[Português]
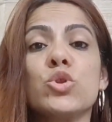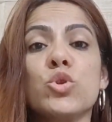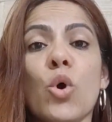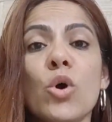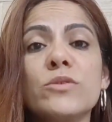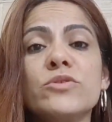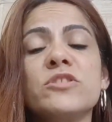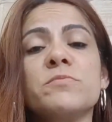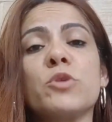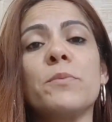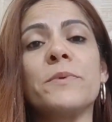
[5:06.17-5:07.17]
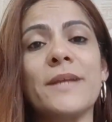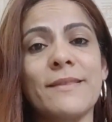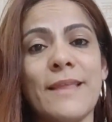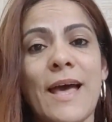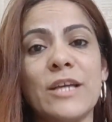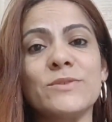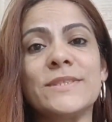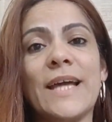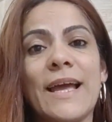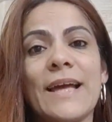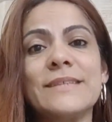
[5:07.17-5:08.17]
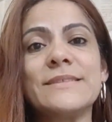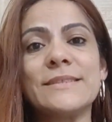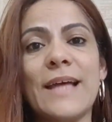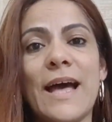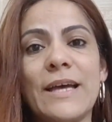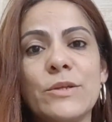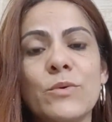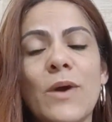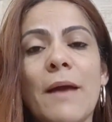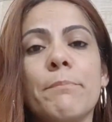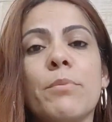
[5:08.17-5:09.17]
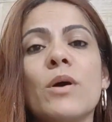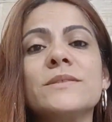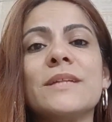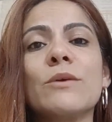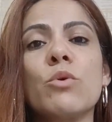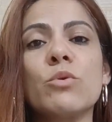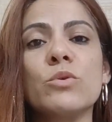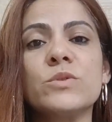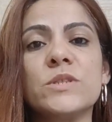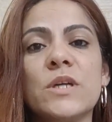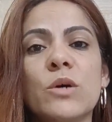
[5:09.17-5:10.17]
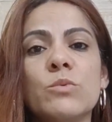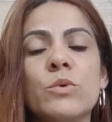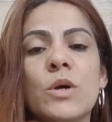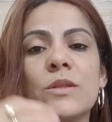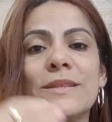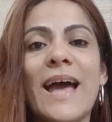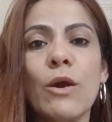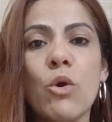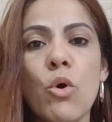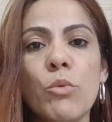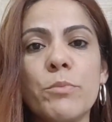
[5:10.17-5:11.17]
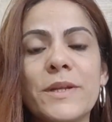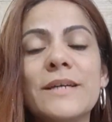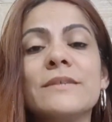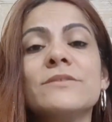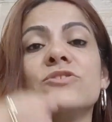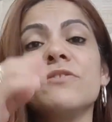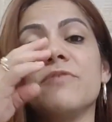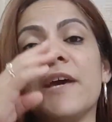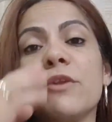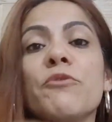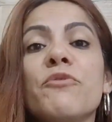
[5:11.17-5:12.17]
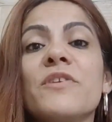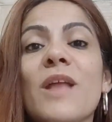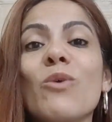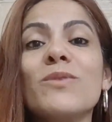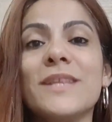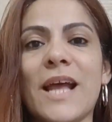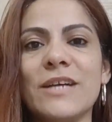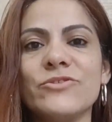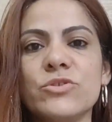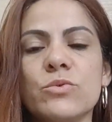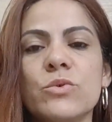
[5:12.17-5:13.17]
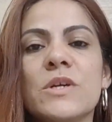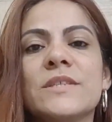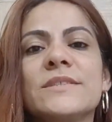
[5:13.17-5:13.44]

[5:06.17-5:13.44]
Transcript: todos os proprietários da Casa Dário, após a conclusão da compra, tiveram um final trágico,